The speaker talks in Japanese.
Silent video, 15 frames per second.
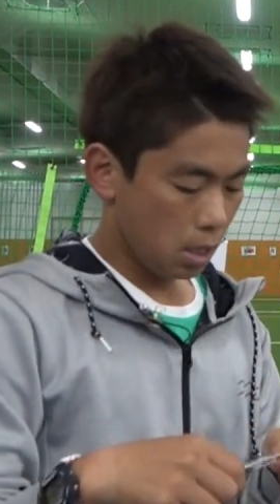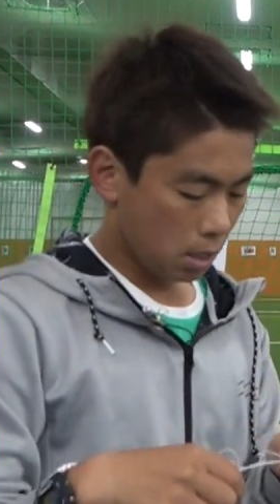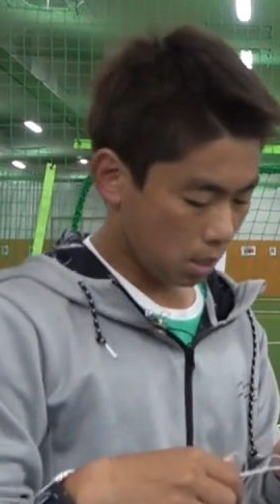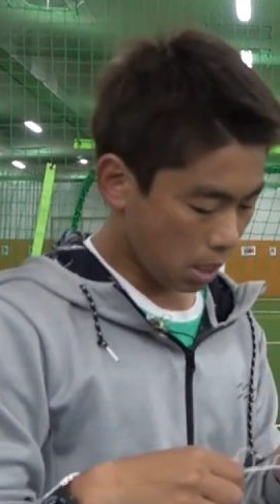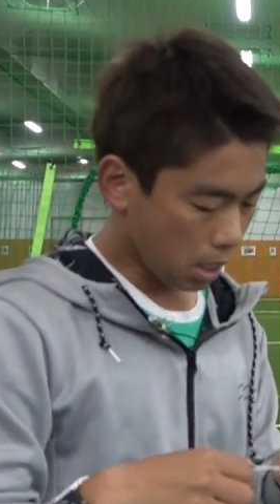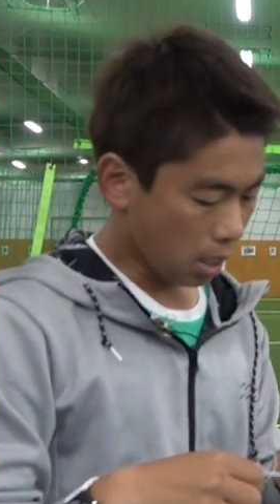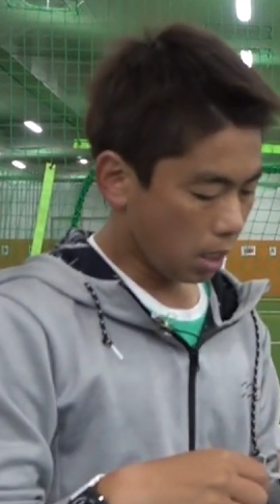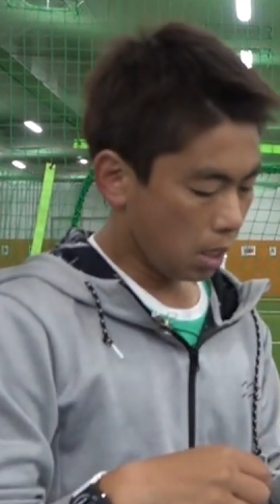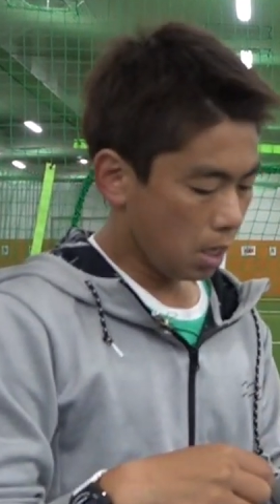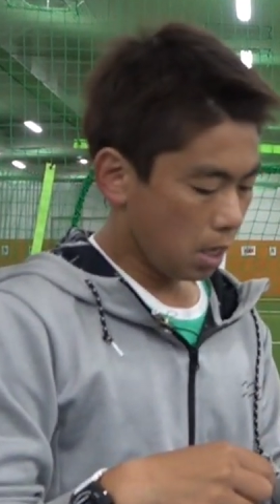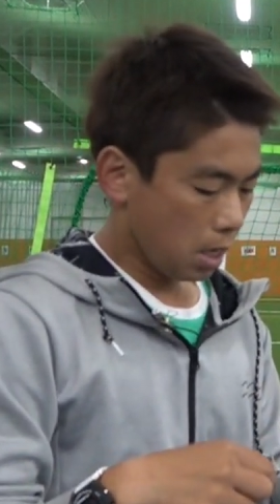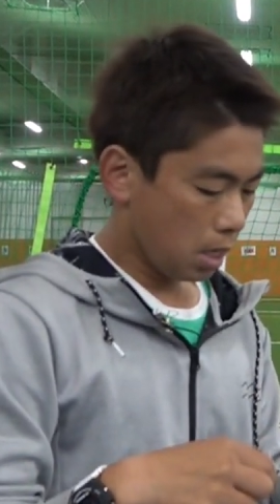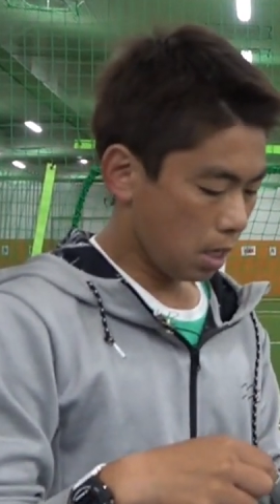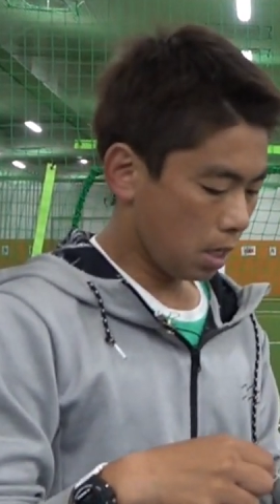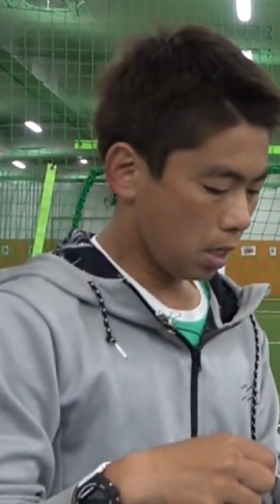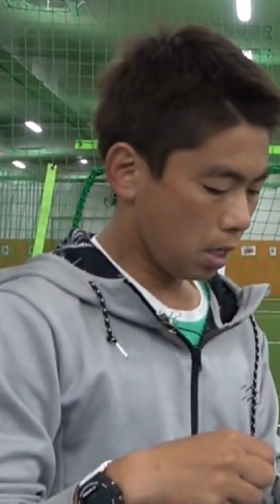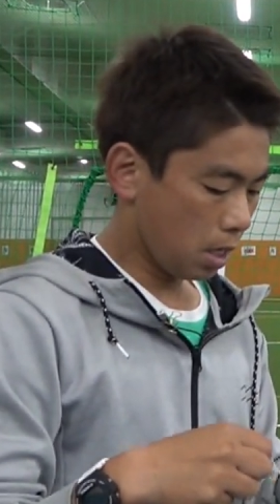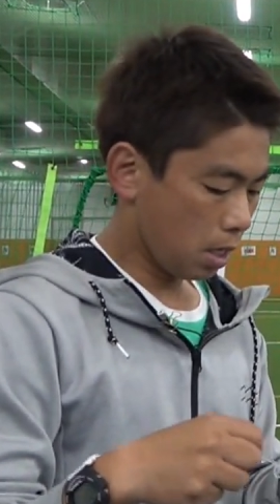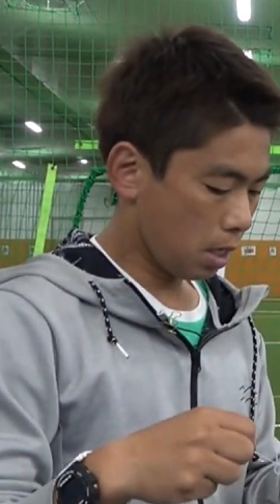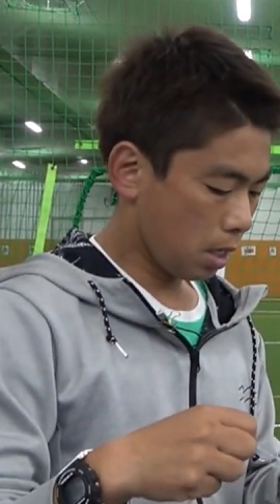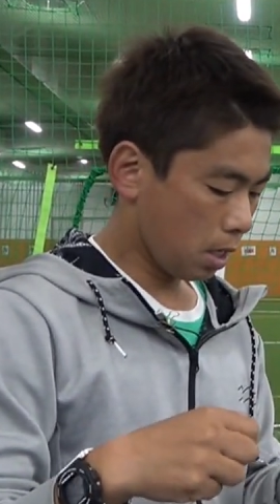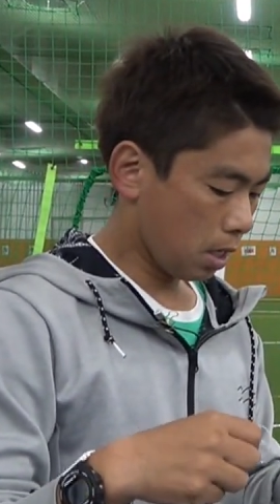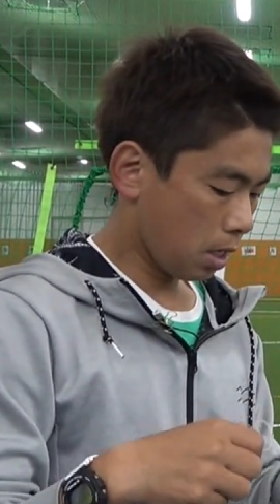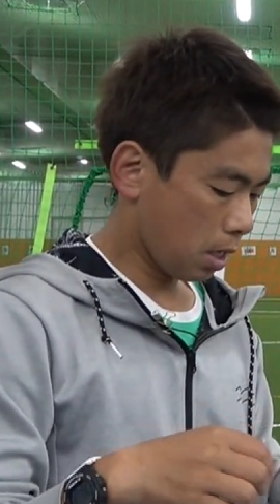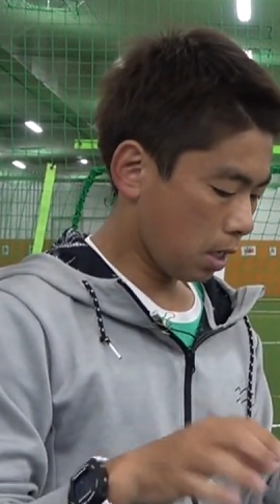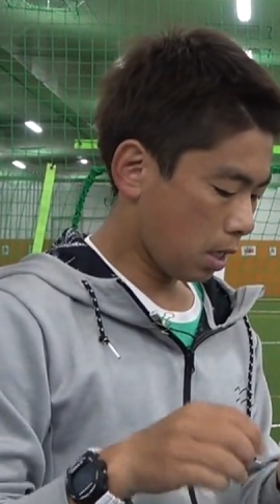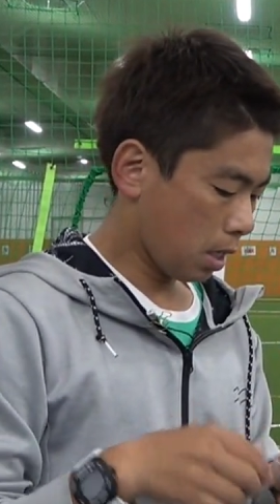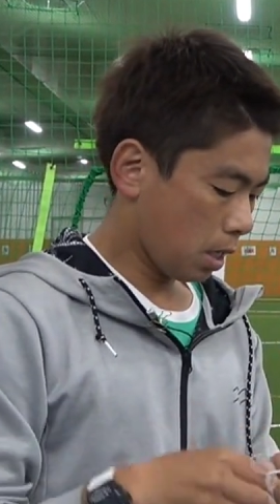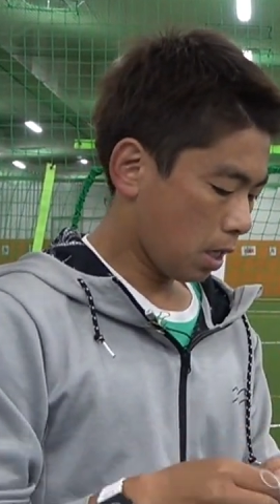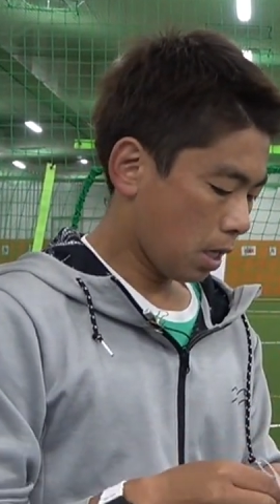ね
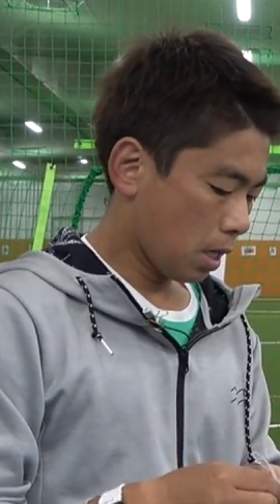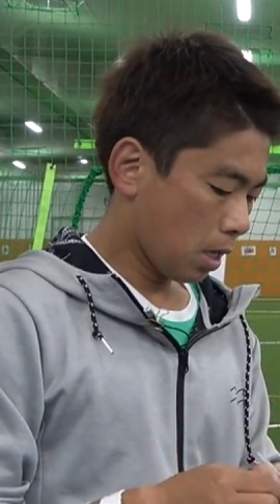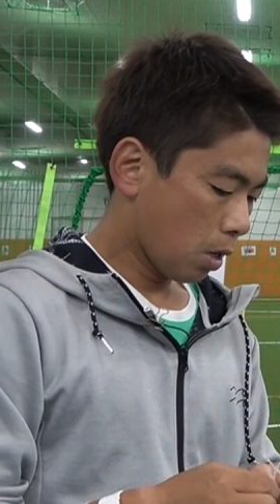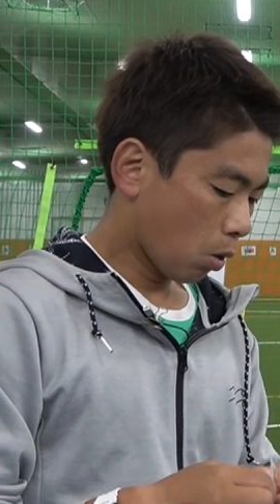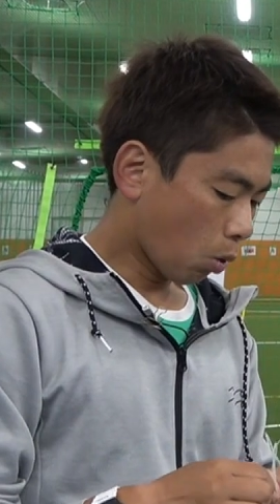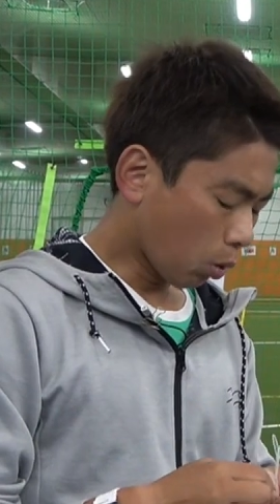えー、